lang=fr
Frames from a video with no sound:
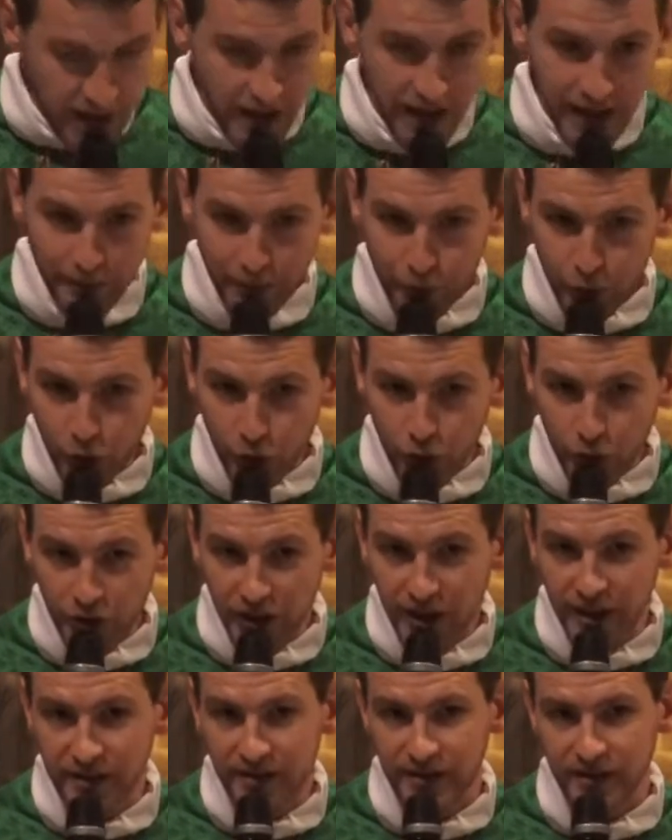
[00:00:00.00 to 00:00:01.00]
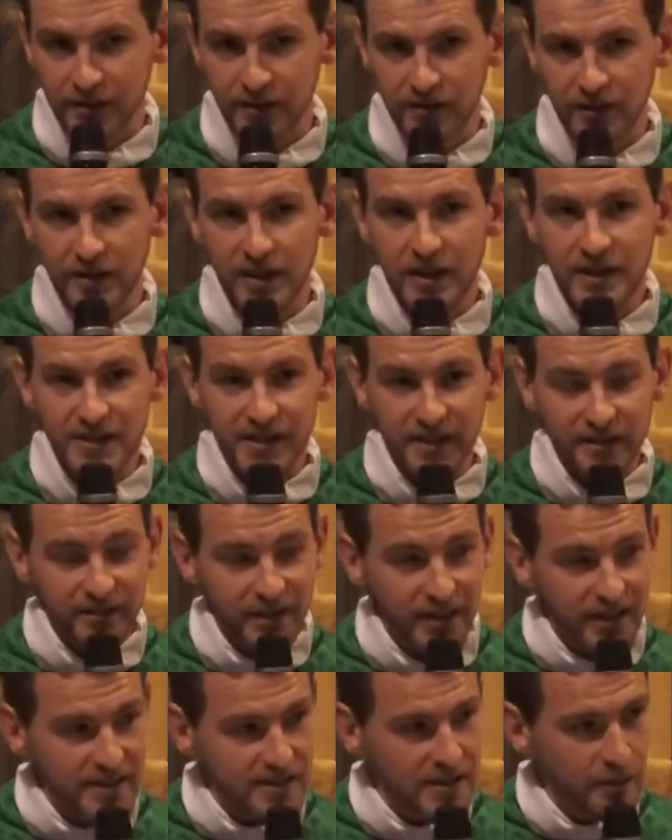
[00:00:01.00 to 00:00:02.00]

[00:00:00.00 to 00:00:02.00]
Et pour nous chrétiens, c'est très